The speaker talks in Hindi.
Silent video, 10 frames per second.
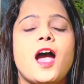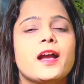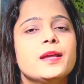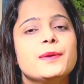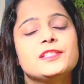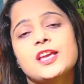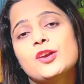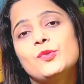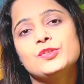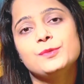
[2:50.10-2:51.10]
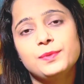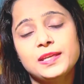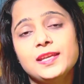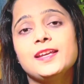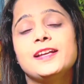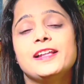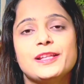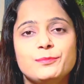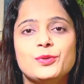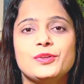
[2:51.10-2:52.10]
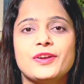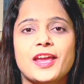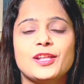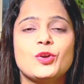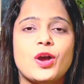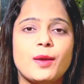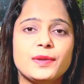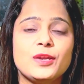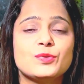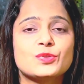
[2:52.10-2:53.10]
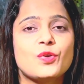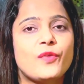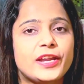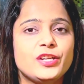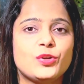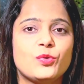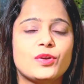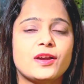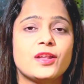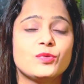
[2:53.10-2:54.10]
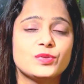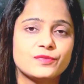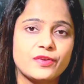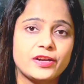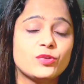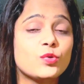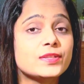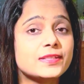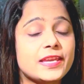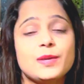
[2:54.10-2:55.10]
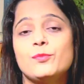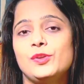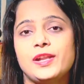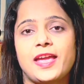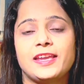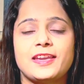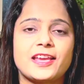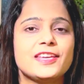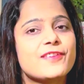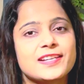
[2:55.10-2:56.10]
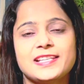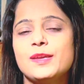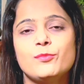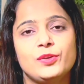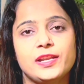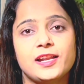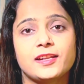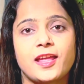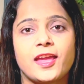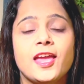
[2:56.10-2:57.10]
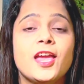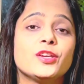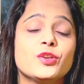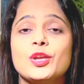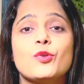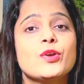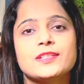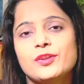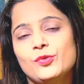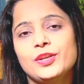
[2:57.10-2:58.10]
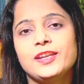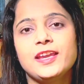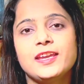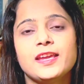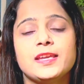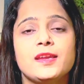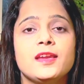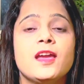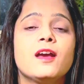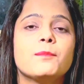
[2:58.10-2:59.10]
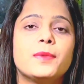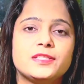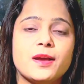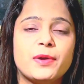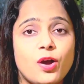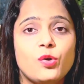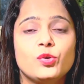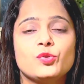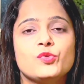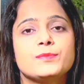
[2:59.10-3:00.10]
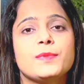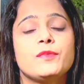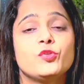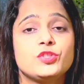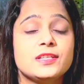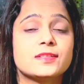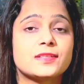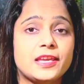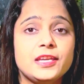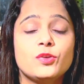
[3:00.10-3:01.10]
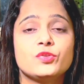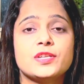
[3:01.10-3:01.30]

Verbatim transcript: अगर बच्चा कुछ भी गलत बोल रहा है तो हमें उसको वही टोक कर उस वर्ड को सही बोलना है ना कि वैसे ही बोलने लगना है क्योंकि कोई ज़रूरी नहीं है कि बच्चा बड़ा हो तो उसमें वो चीज़ सही हो